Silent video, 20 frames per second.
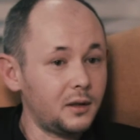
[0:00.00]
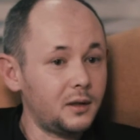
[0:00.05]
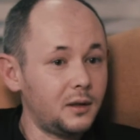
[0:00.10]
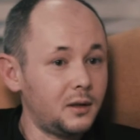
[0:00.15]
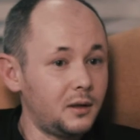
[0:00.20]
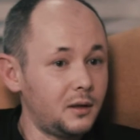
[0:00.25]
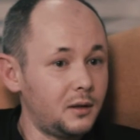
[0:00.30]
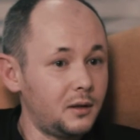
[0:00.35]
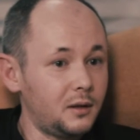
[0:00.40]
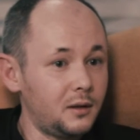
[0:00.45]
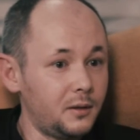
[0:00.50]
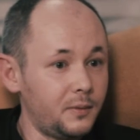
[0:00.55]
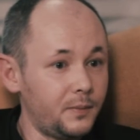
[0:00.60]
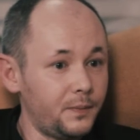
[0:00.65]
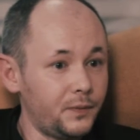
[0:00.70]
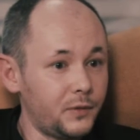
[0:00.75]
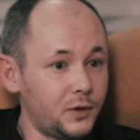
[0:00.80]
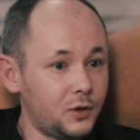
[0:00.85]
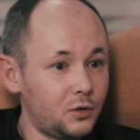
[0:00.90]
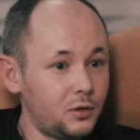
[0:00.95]

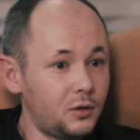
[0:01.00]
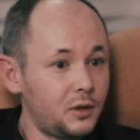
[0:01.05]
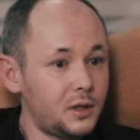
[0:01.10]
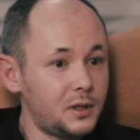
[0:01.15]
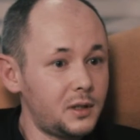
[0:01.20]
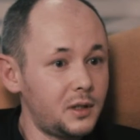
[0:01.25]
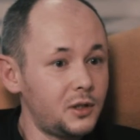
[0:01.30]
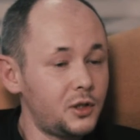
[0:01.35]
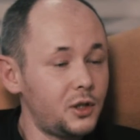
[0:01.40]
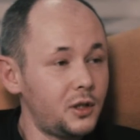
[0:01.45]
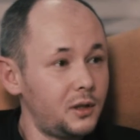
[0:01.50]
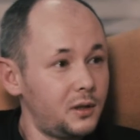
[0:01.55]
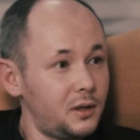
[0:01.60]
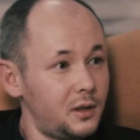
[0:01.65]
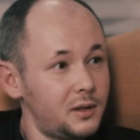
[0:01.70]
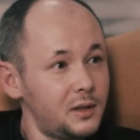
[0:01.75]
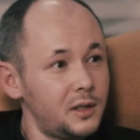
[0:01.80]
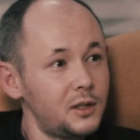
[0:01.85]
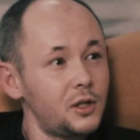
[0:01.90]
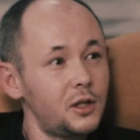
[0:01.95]
Э, что это означает? Это
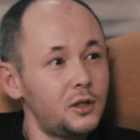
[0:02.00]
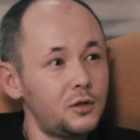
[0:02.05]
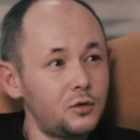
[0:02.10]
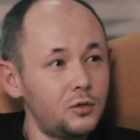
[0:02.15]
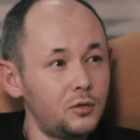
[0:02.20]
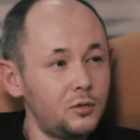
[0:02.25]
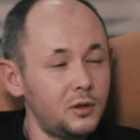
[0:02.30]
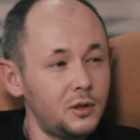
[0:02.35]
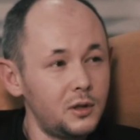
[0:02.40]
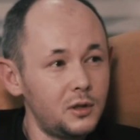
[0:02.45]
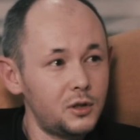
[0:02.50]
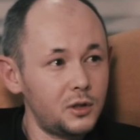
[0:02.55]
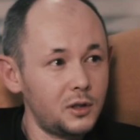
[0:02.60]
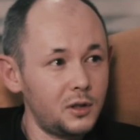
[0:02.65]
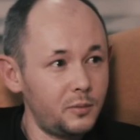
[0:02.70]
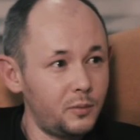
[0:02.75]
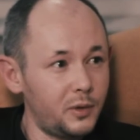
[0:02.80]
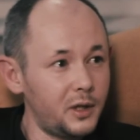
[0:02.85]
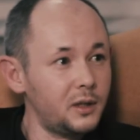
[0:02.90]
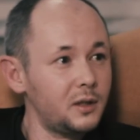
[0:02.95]
означает, что
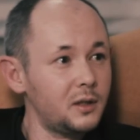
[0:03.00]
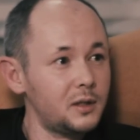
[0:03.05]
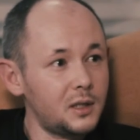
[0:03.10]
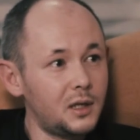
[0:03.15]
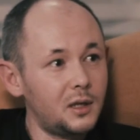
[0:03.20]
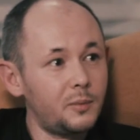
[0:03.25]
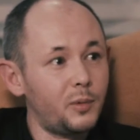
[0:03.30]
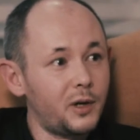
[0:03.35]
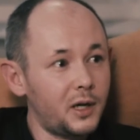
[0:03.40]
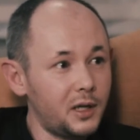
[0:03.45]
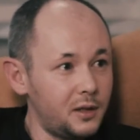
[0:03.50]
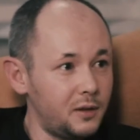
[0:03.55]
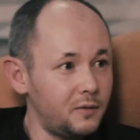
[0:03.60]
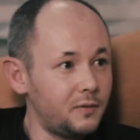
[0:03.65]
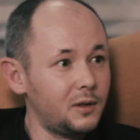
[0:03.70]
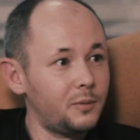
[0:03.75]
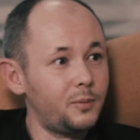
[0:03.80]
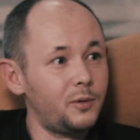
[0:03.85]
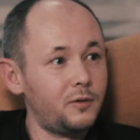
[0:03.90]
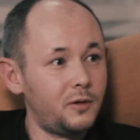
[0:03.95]
юридические бренды из
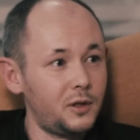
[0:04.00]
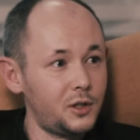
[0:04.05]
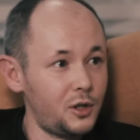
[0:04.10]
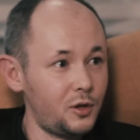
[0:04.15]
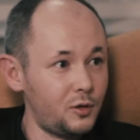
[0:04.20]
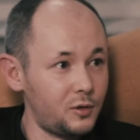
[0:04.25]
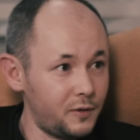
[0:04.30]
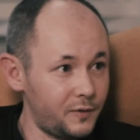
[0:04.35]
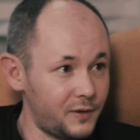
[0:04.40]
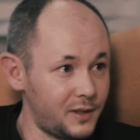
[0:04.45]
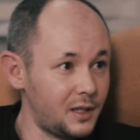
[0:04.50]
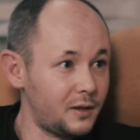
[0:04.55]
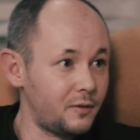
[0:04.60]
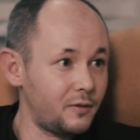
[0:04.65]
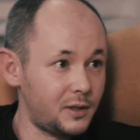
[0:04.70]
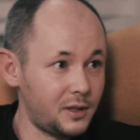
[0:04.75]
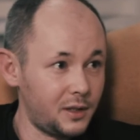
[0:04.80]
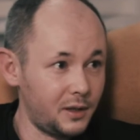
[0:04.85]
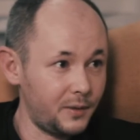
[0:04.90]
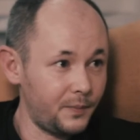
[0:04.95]
корпоративных превращаются в
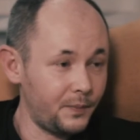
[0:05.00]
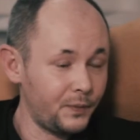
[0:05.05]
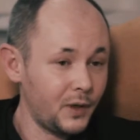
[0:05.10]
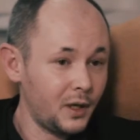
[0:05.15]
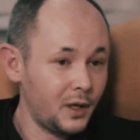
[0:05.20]
сервисные.